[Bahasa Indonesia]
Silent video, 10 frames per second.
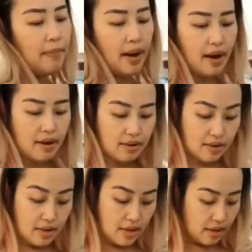ada
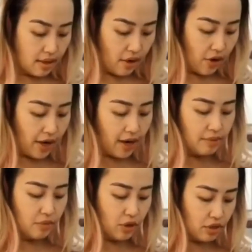terjadi yang gak-gak,
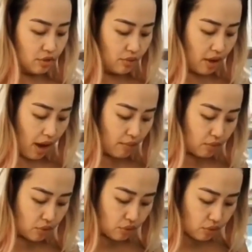memang aku suka
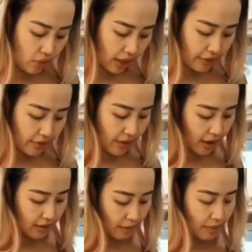sih. Memang
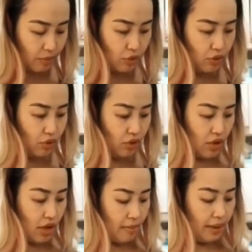sudah niat aku
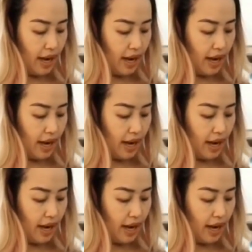yakin